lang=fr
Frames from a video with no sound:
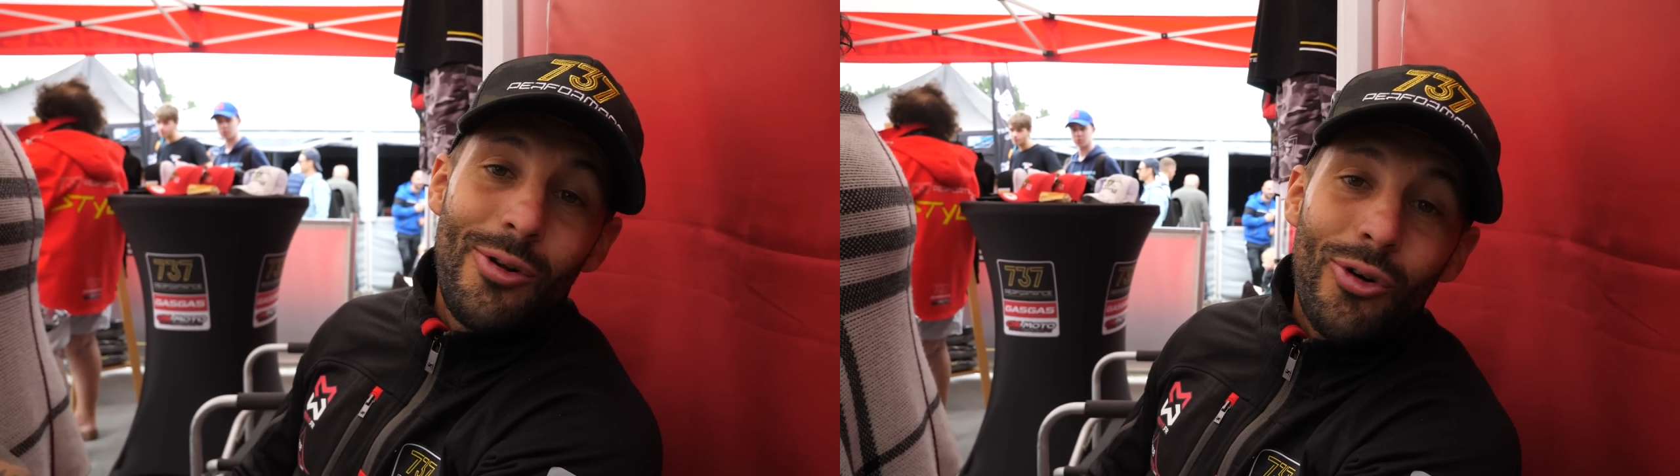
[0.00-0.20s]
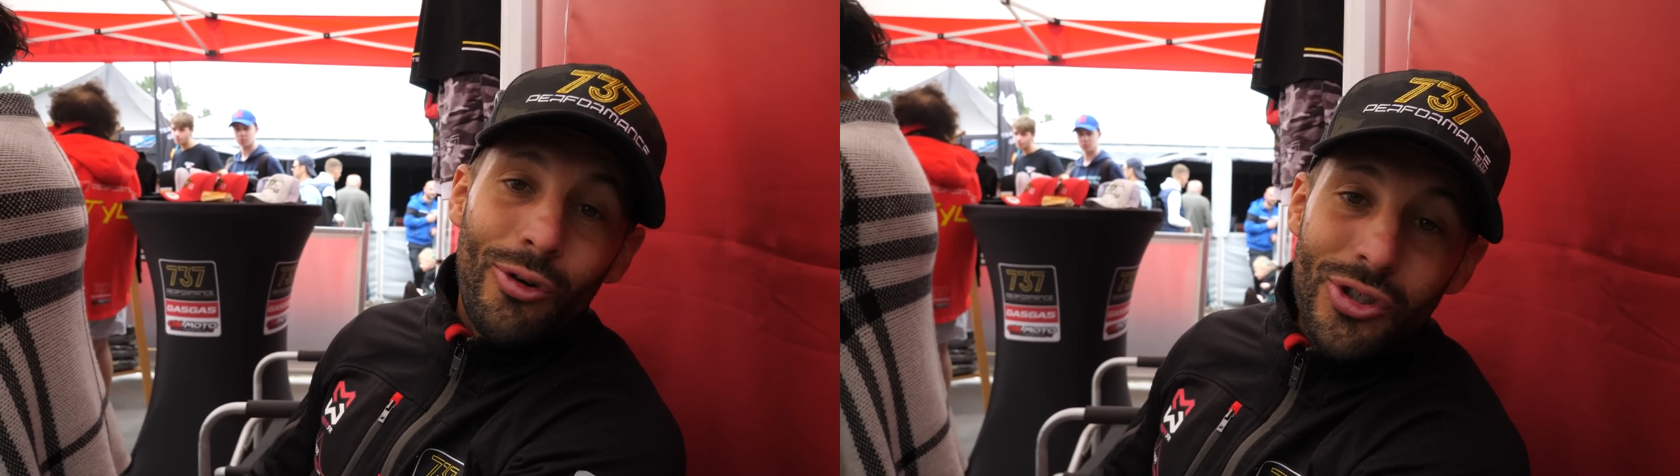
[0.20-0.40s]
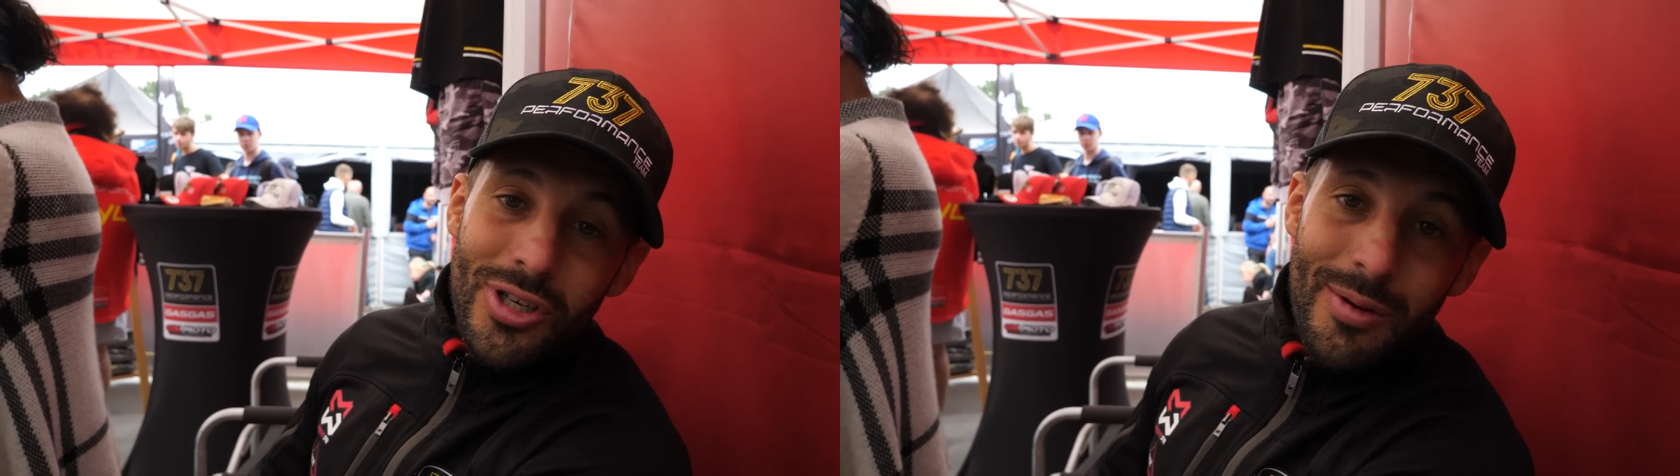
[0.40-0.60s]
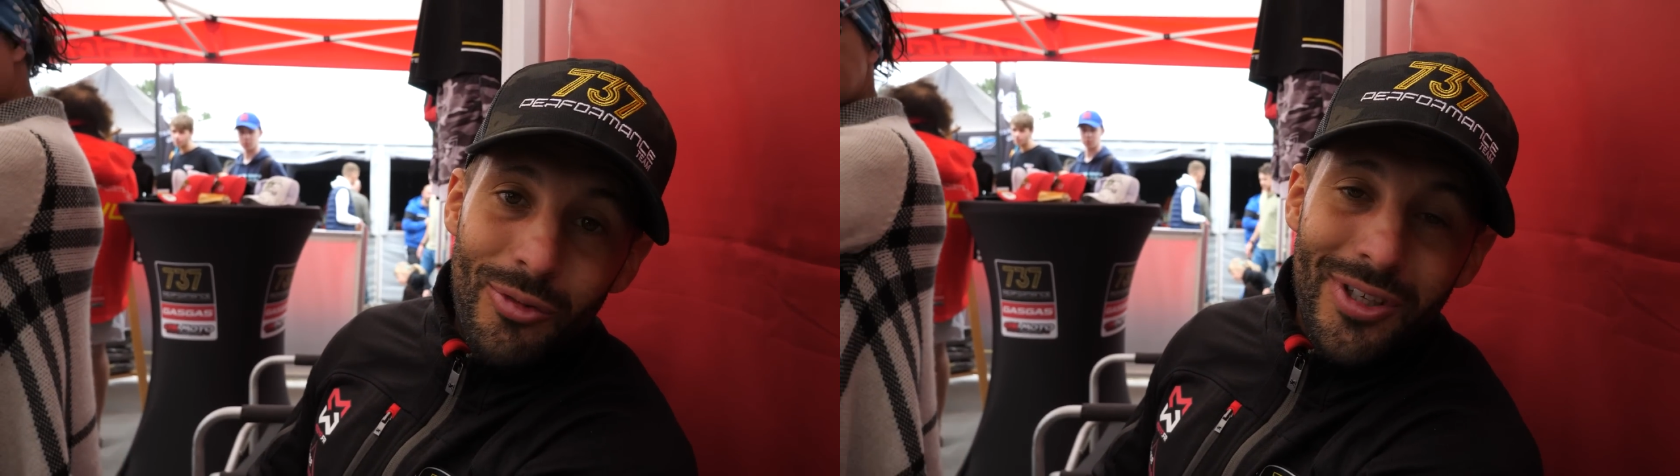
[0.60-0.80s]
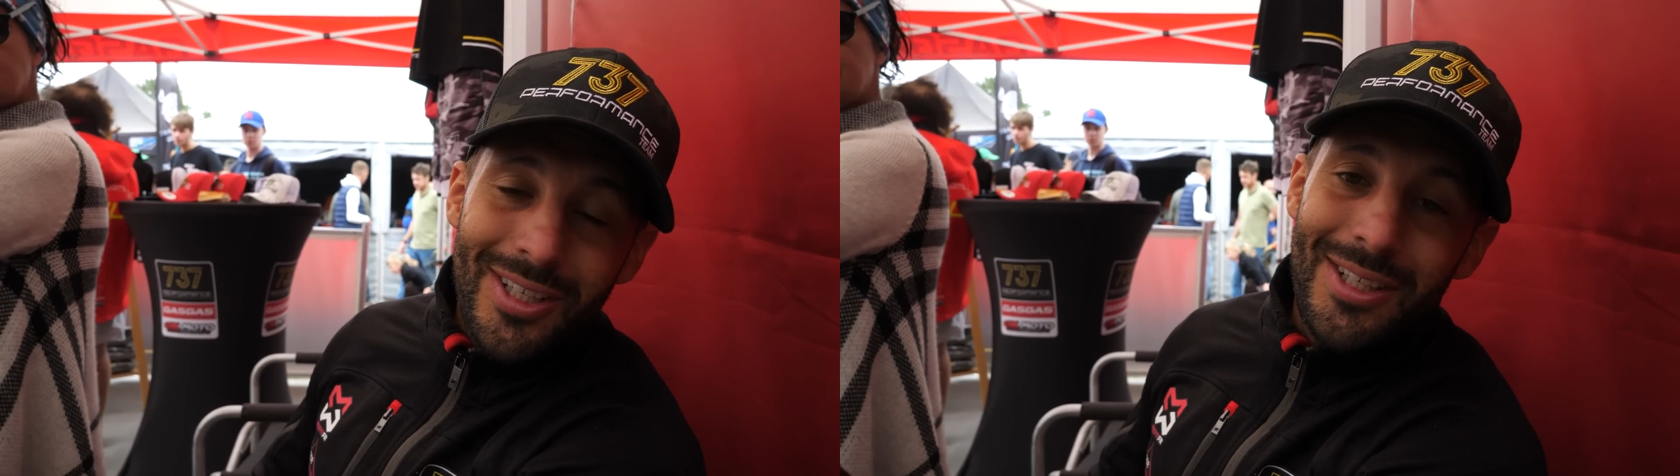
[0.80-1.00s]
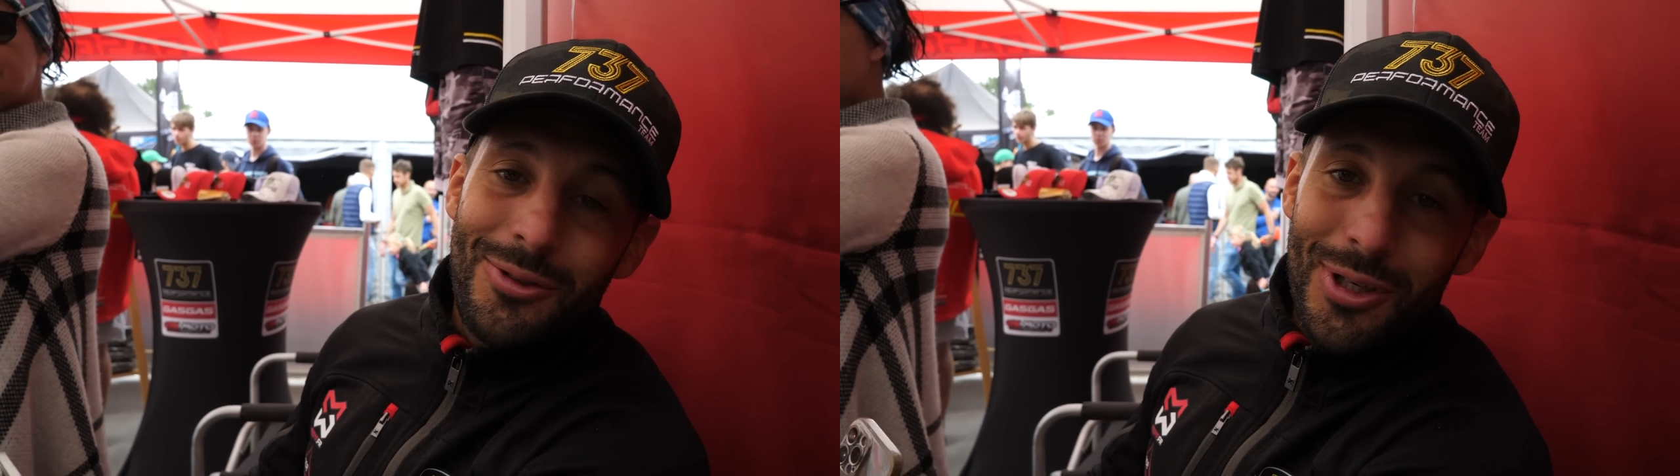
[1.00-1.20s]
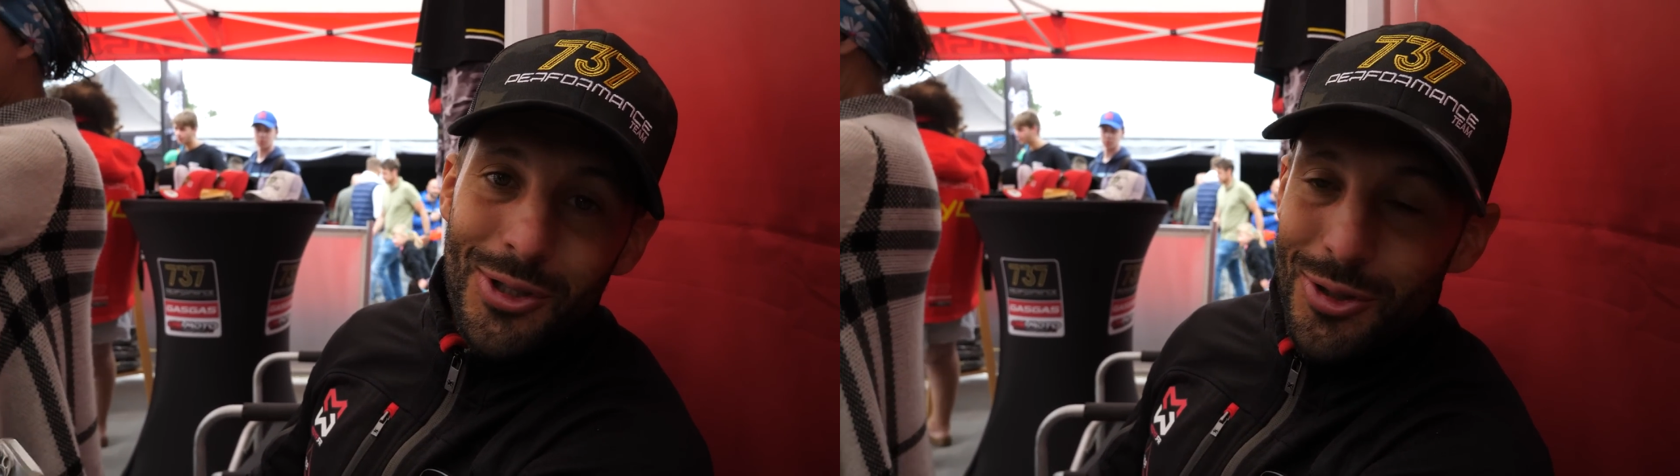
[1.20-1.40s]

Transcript: le grand chelem en catégorie